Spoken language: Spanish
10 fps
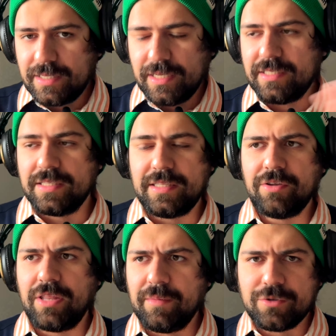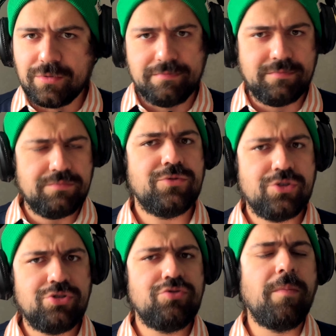Y en ese sentido tenemos un
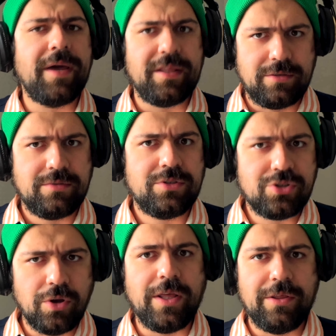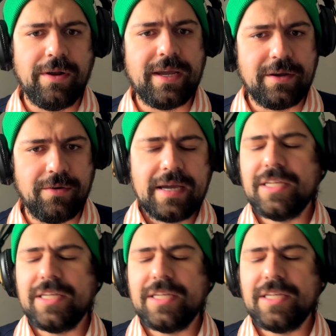súper sólido elenco.